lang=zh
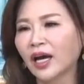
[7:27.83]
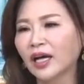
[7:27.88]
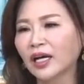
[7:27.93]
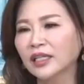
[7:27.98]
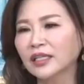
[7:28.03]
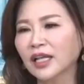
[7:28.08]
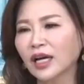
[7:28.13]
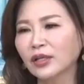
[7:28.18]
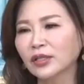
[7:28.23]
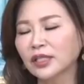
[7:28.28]

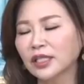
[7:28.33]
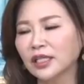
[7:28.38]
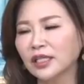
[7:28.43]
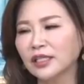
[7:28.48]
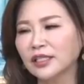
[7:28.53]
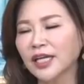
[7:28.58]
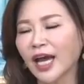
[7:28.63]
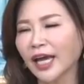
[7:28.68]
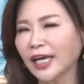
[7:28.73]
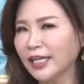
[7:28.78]
呃，到
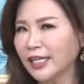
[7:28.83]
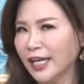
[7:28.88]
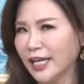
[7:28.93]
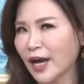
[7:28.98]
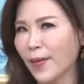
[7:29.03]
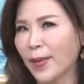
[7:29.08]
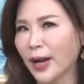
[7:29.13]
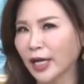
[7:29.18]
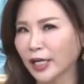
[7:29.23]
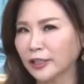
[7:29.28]
底下一
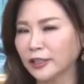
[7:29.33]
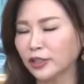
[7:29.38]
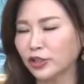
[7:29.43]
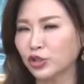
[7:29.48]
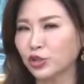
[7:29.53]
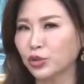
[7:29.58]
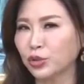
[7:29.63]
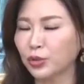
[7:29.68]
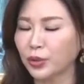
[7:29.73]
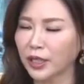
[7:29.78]
年要不要跟你
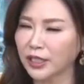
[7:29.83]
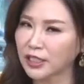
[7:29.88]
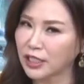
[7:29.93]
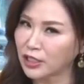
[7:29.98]
续约？